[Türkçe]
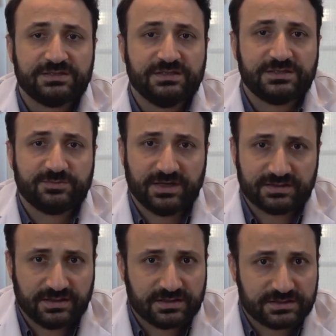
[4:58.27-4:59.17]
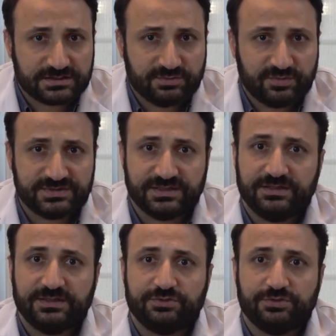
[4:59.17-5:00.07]
çatışmaktan kaçınmamız
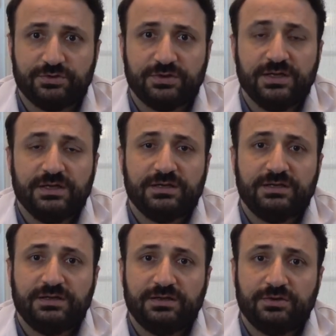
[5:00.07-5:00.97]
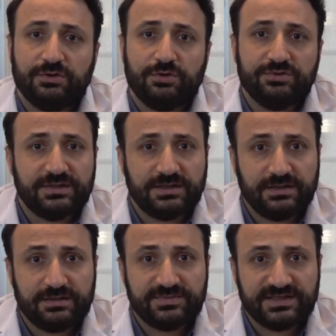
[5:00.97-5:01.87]
gerekiyor. Ee,
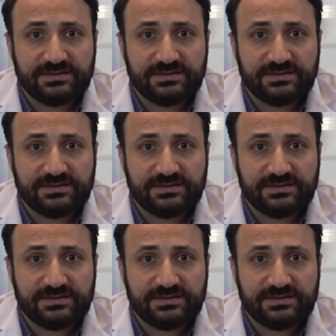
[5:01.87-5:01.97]
onlara bir